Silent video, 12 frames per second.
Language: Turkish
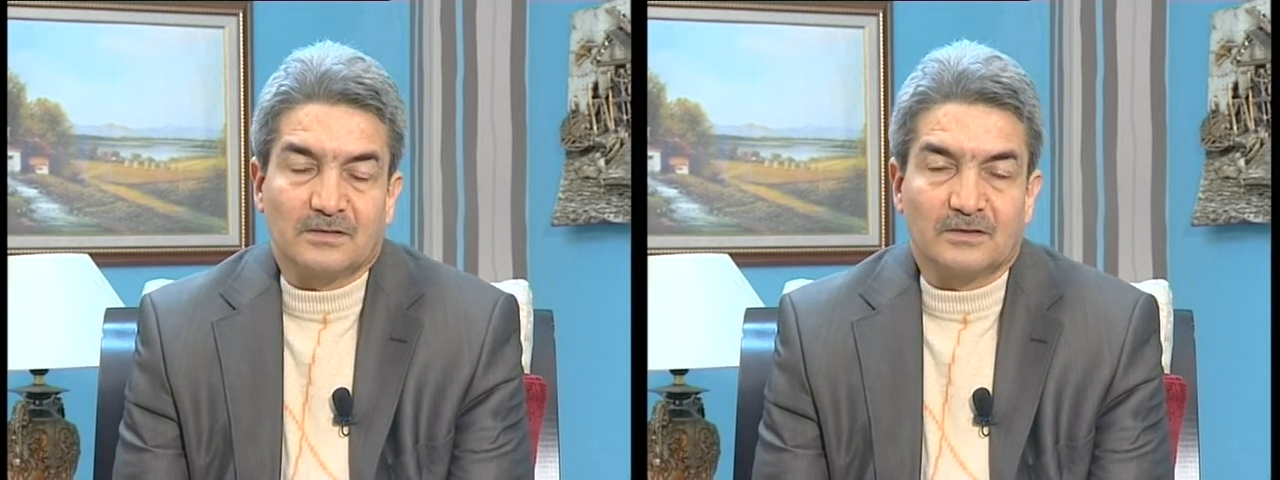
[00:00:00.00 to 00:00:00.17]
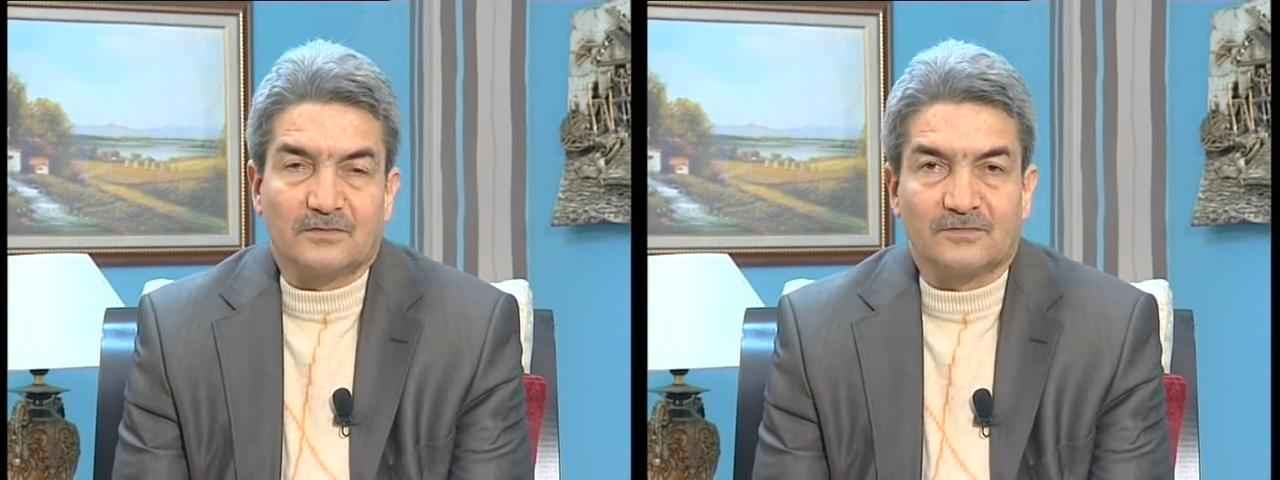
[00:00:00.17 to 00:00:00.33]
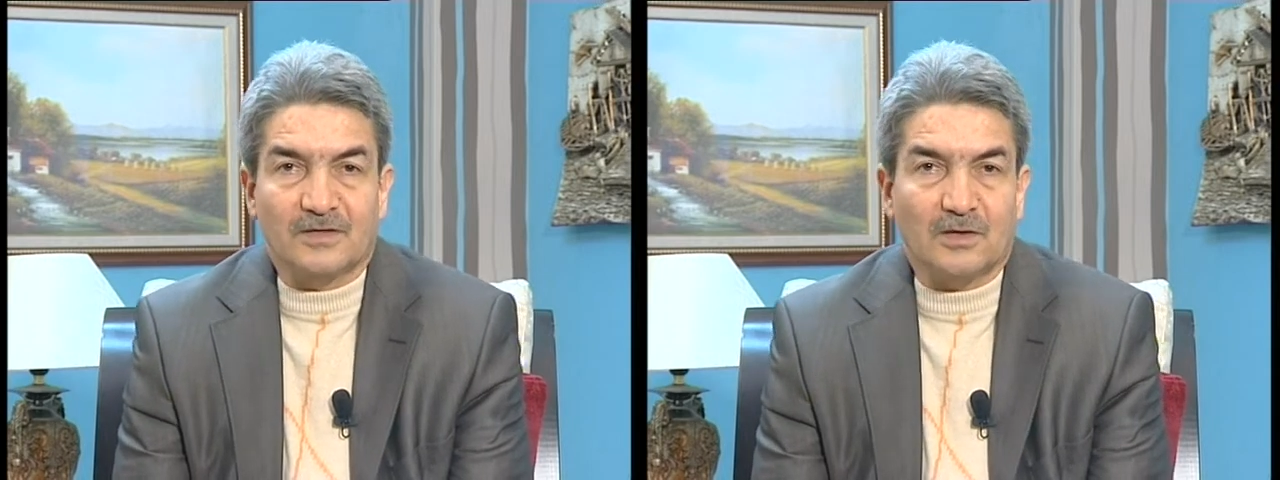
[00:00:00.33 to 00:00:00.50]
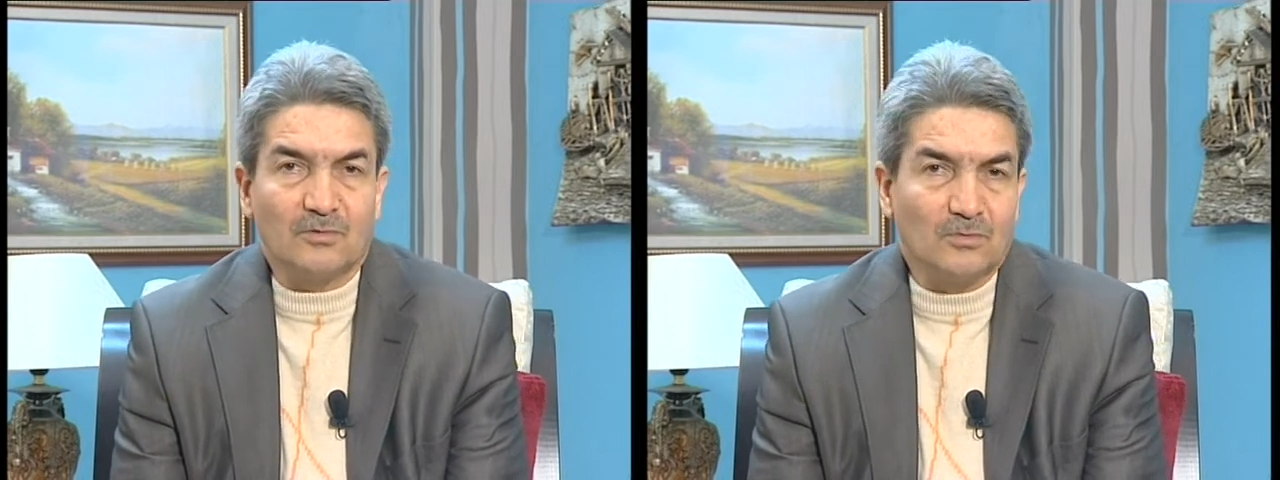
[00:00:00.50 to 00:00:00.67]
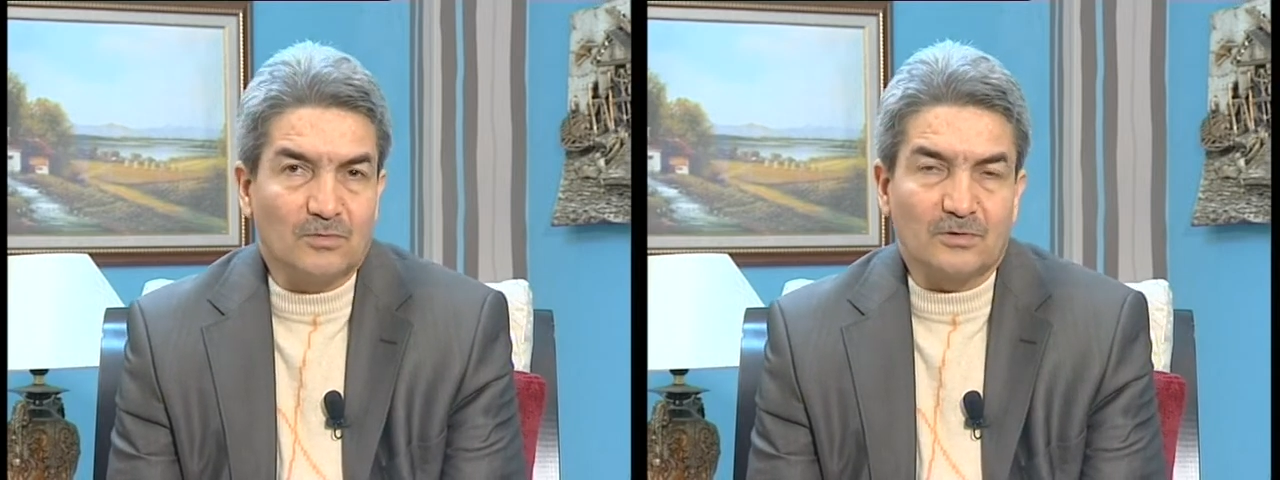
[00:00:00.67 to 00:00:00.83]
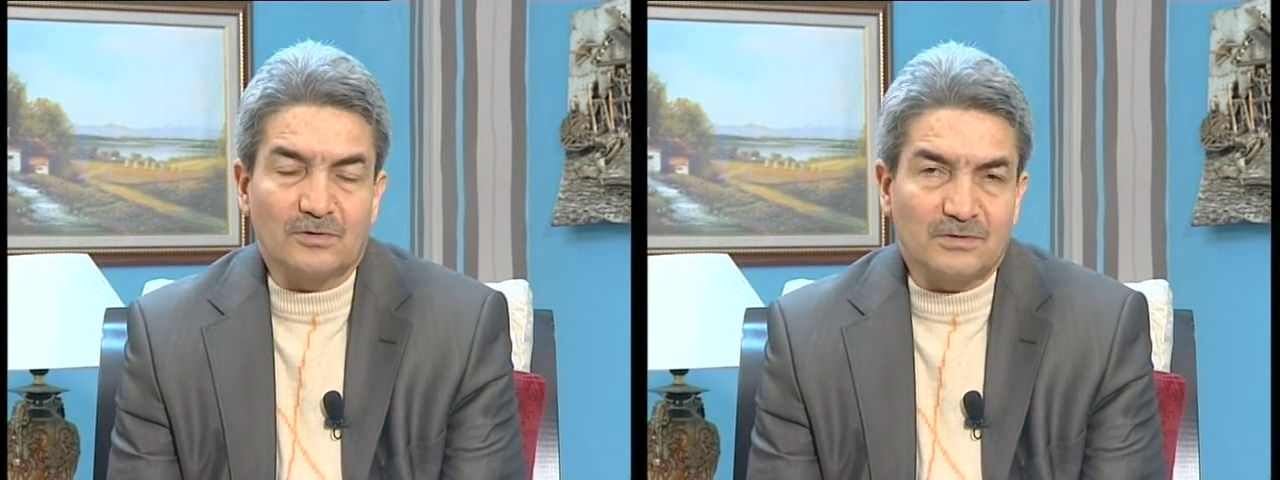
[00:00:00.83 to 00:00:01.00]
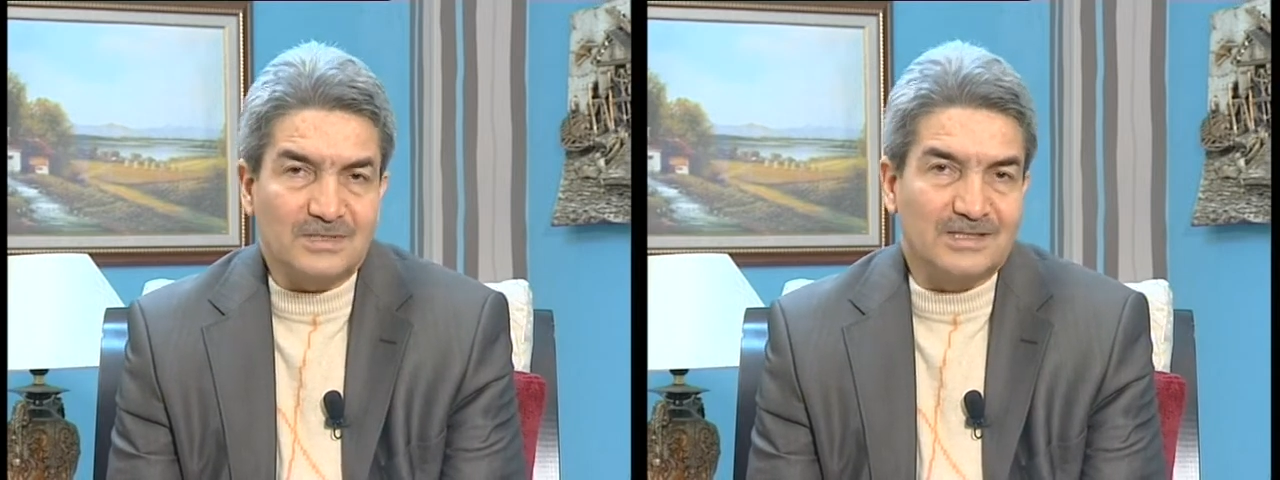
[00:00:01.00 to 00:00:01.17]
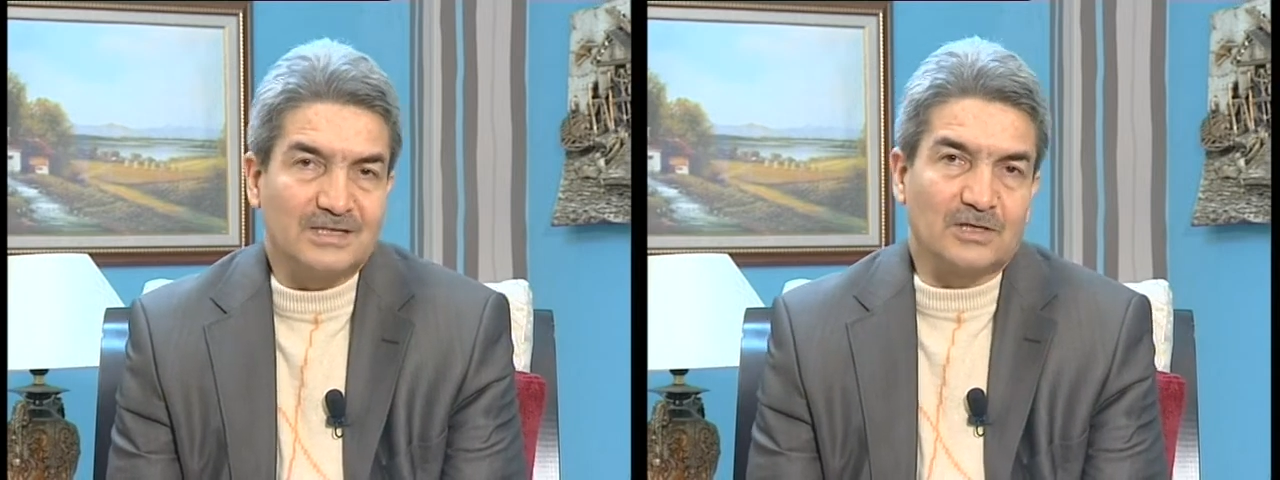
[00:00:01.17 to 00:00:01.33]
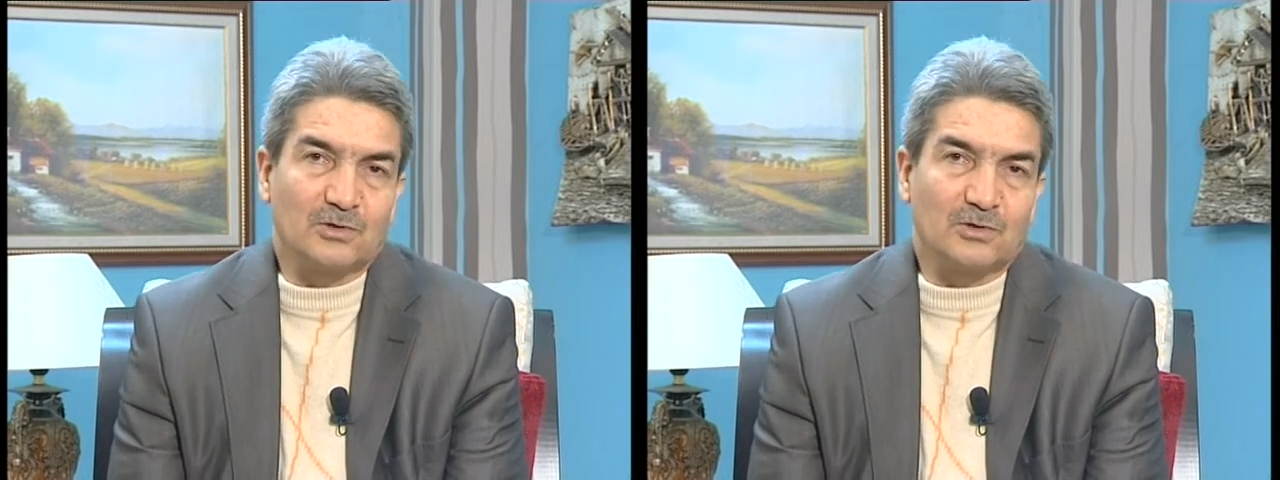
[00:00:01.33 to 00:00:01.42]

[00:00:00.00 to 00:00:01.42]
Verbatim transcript: Firavun bunu sihir